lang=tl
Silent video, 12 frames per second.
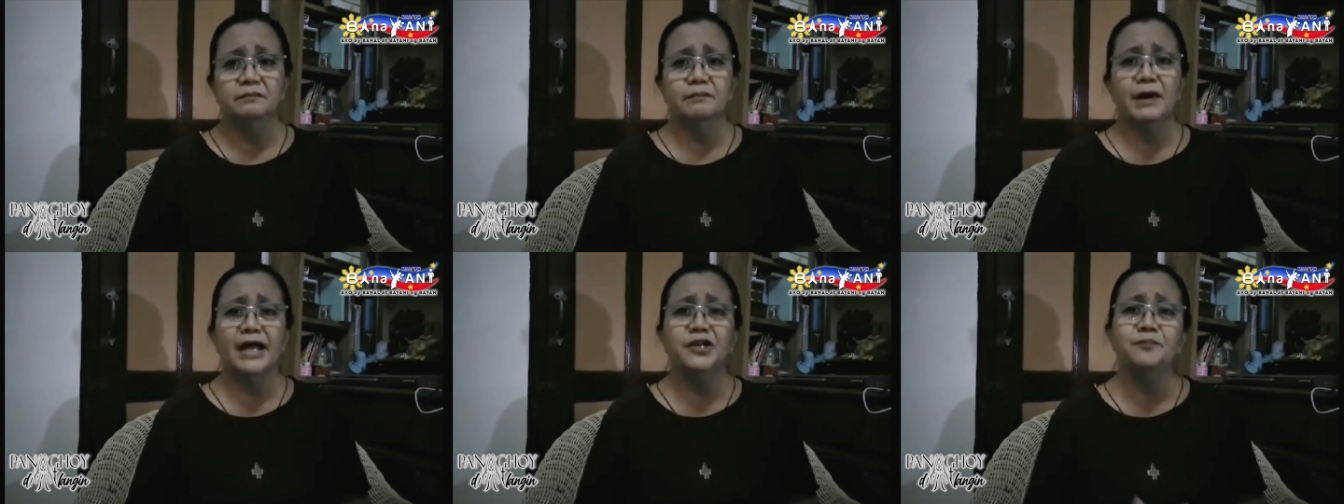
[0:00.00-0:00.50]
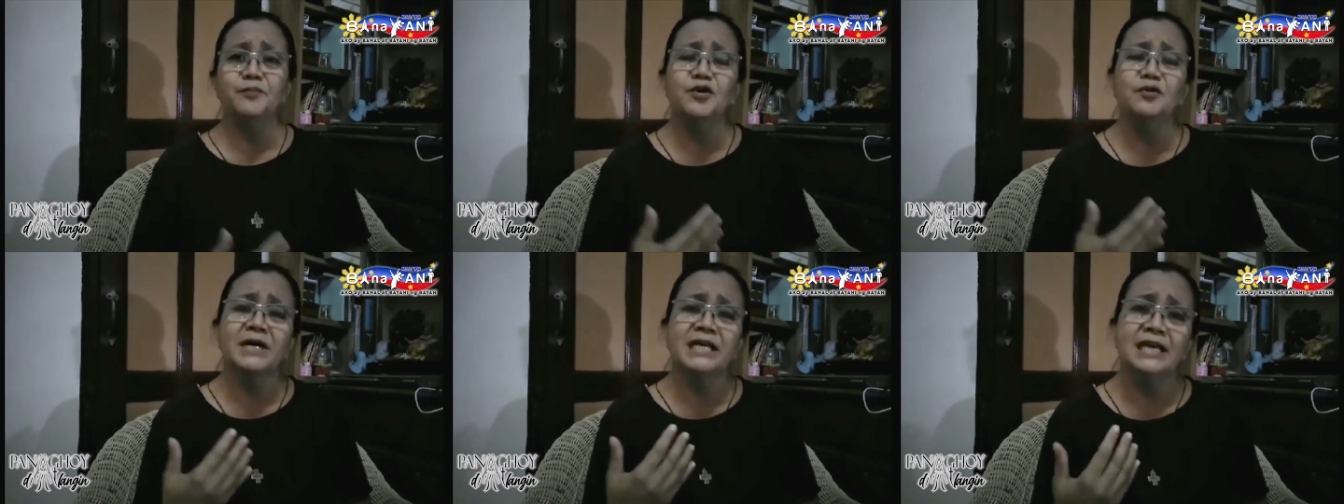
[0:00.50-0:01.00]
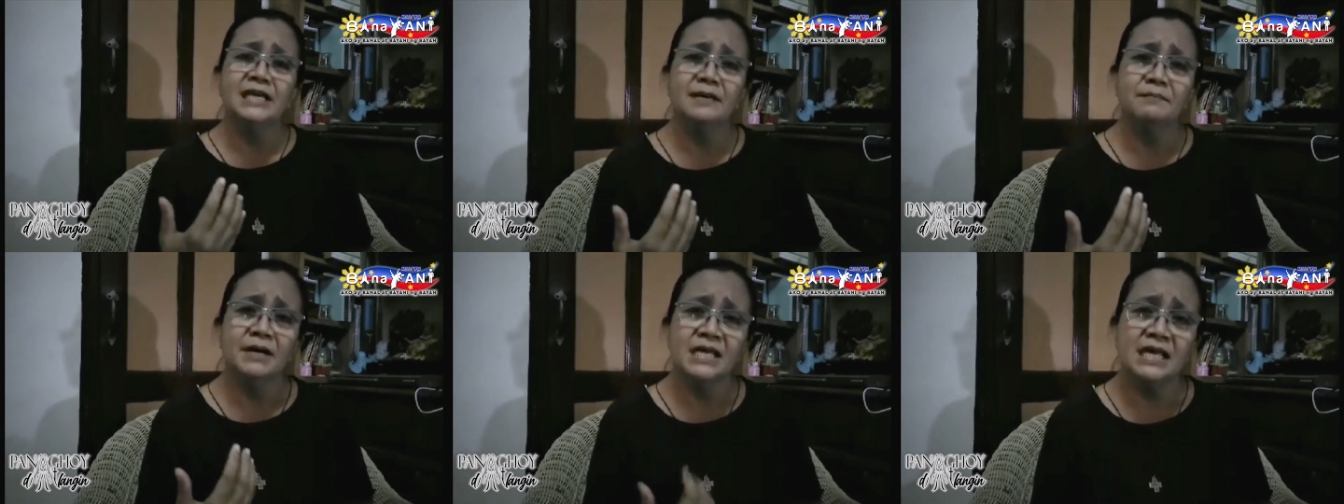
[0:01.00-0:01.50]
Paano po magiging
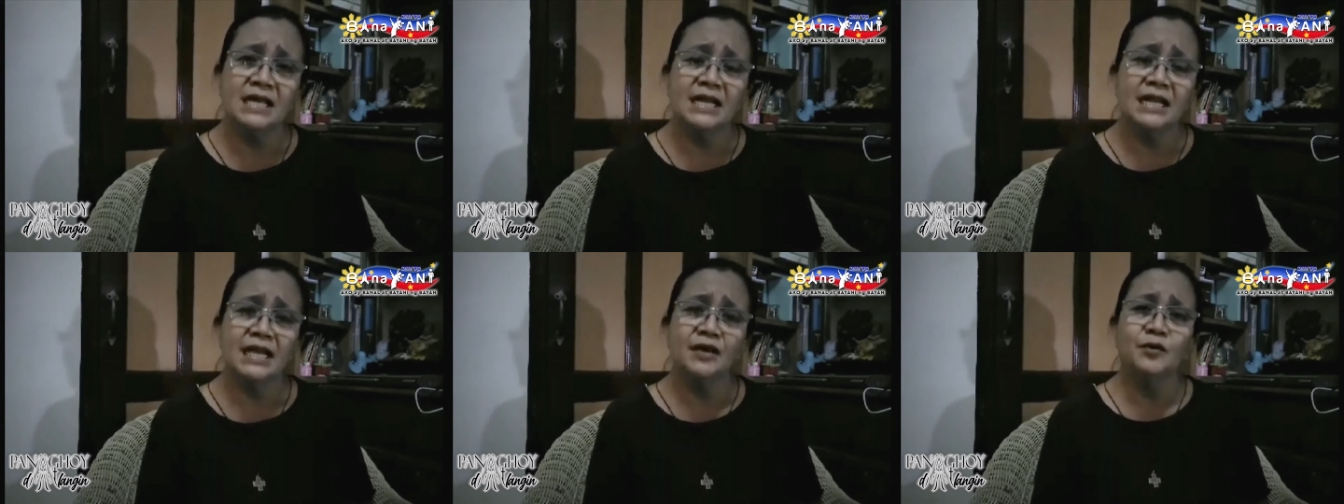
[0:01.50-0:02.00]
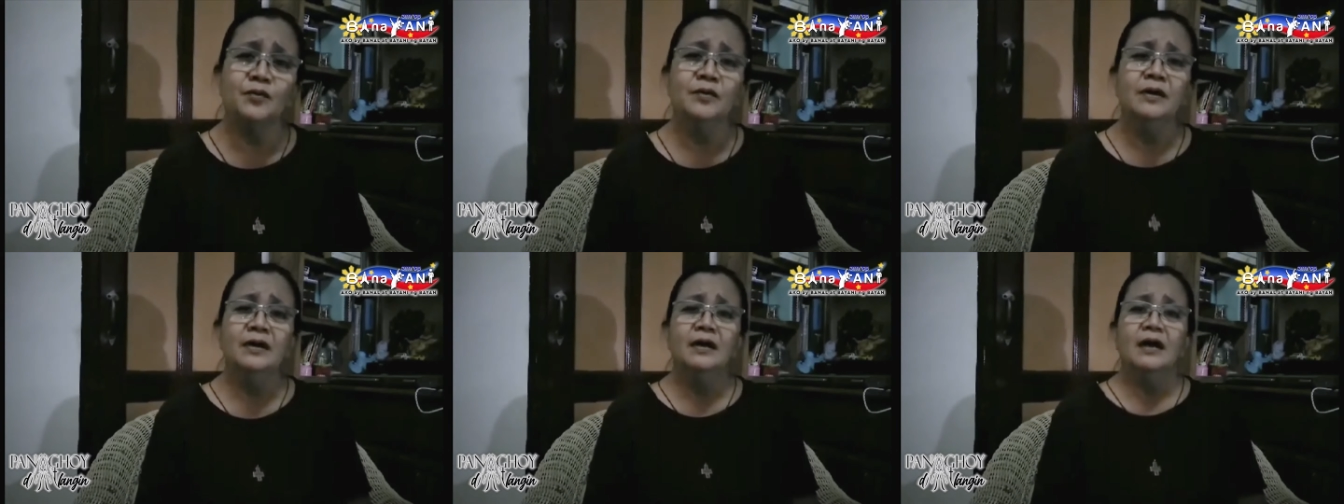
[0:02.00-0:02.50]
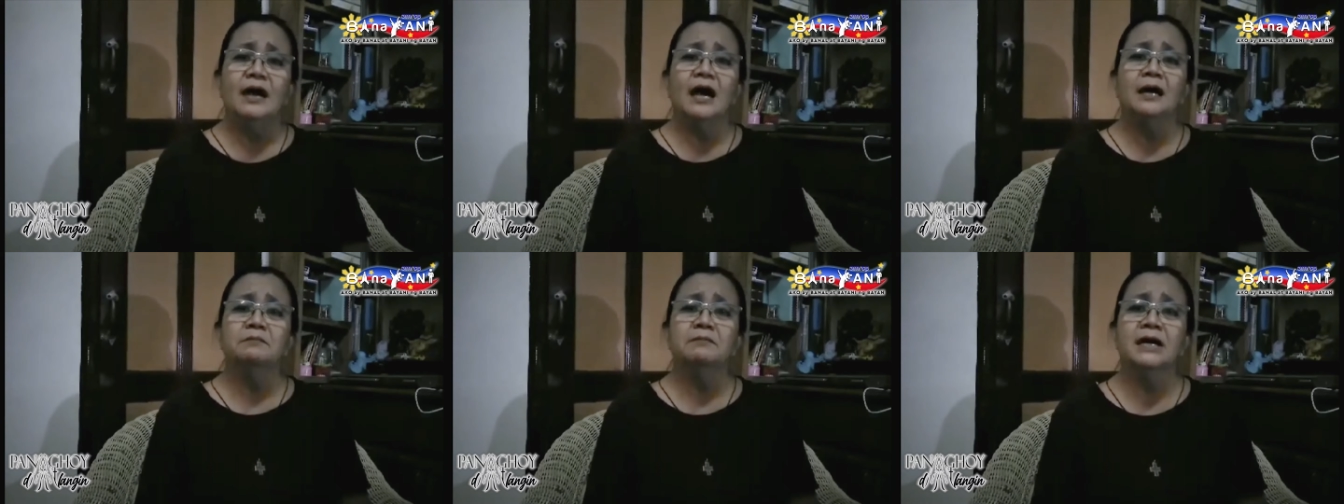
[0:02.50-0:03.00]
magiliw
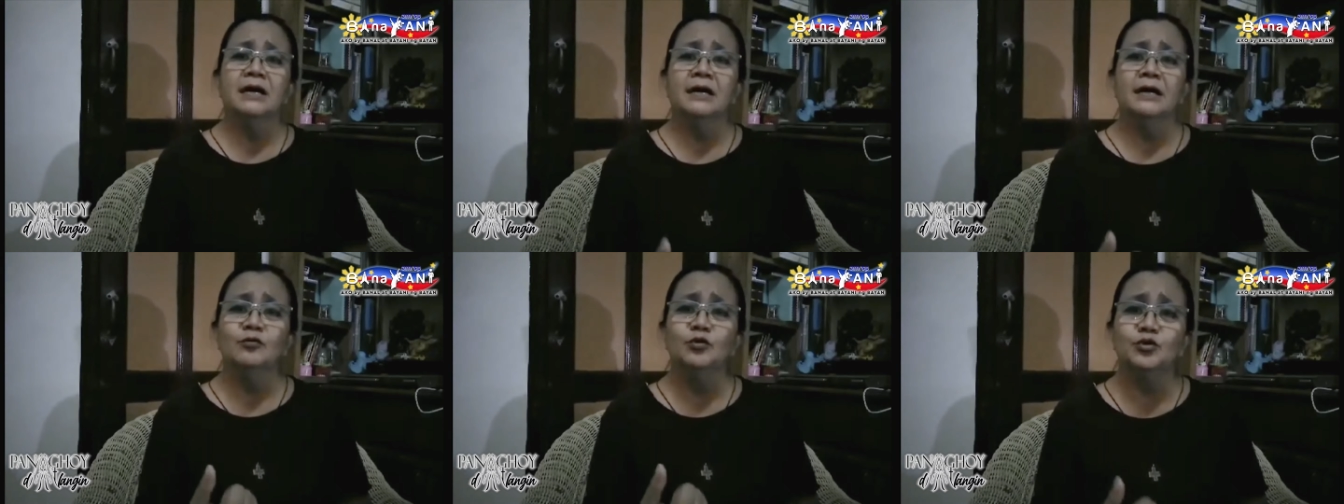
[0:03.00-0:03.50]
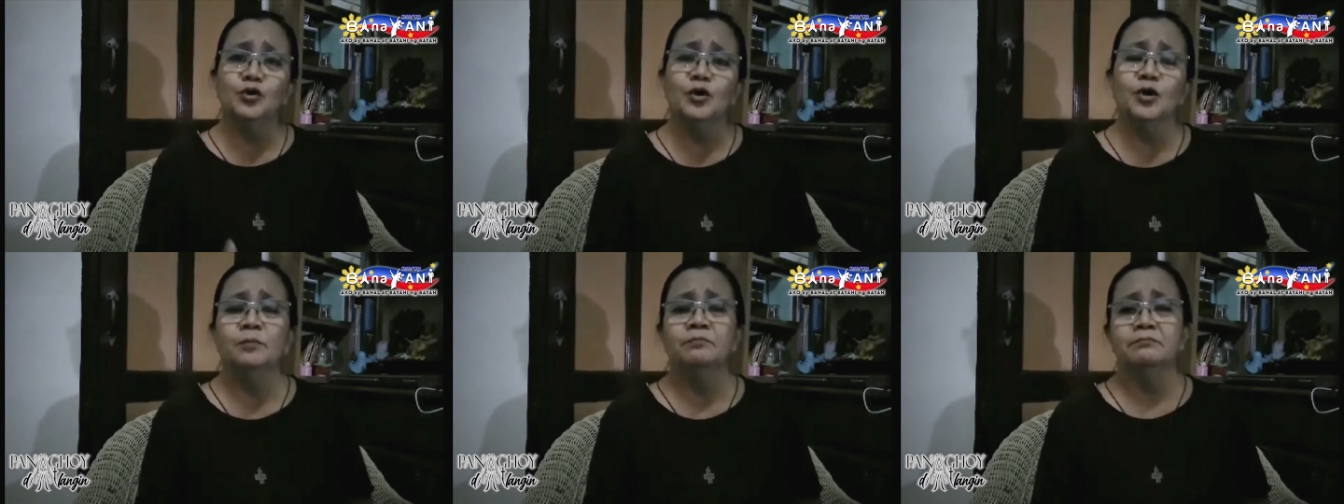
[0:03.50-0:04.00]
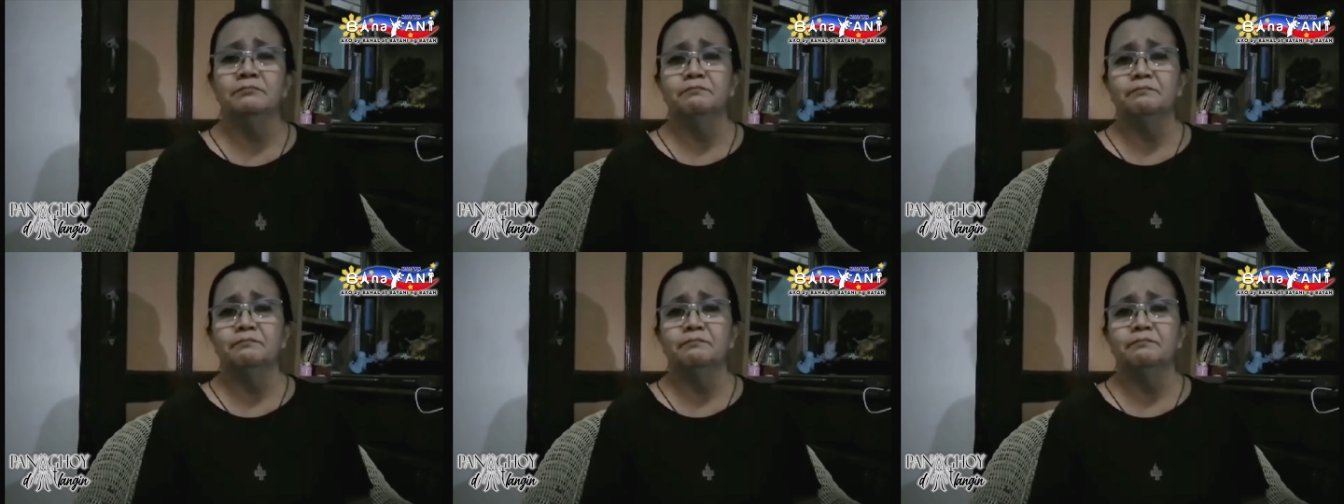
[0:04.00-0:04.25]
ang mga gutom?